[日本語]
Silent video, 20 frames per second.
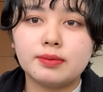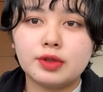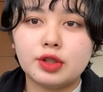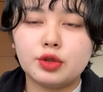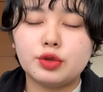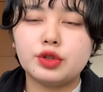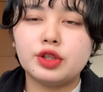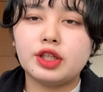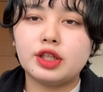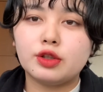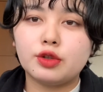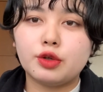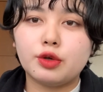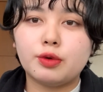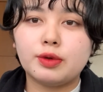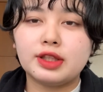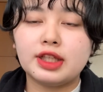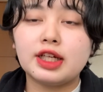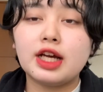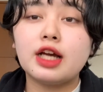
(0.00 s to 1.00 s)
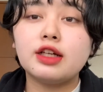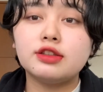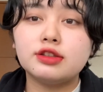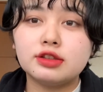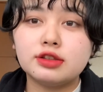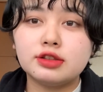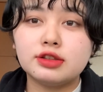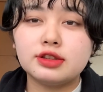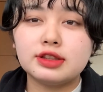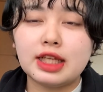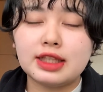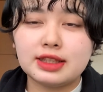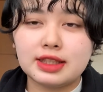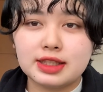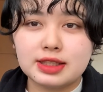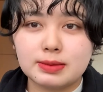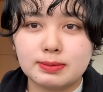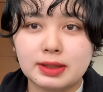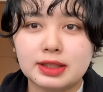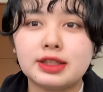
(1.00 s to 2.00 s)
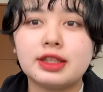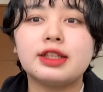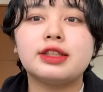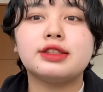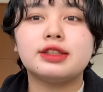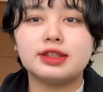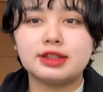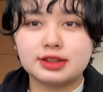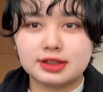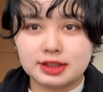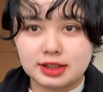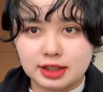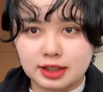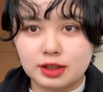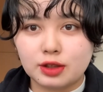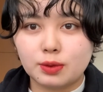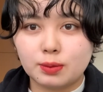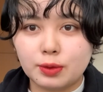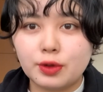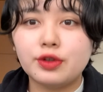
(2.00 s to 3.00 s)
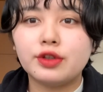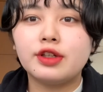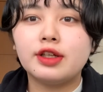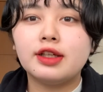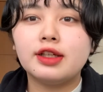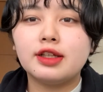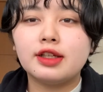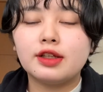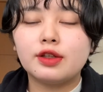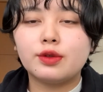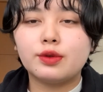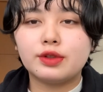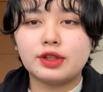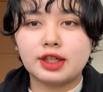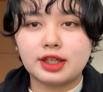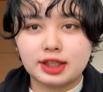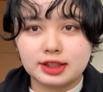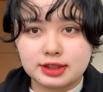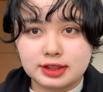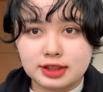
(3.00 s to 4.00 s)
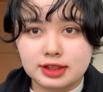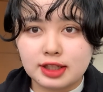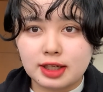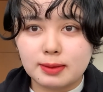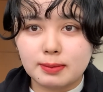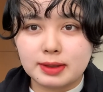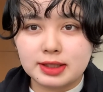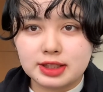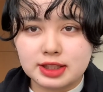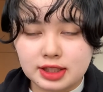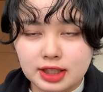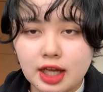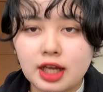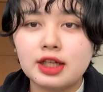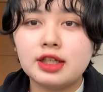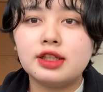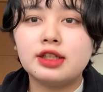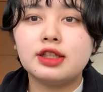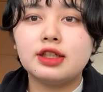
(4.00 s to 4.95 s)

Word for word: ことで今日は長くなってしまったんですけれども、こんな感じになりました。